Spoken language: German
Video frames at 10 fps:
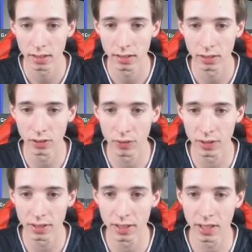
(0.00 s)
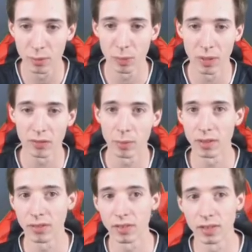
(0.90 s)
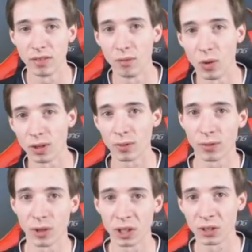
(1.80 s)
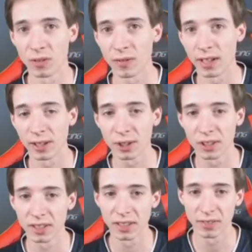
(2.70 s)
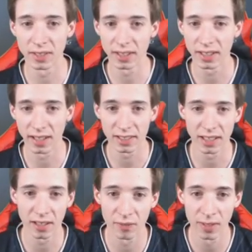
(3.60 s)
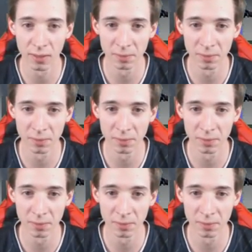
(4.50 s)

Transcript: Ist auch wieder dieser eine Moment, wenn man ein Wort auf Deutsch und auf Englisch irgendwie sagen will.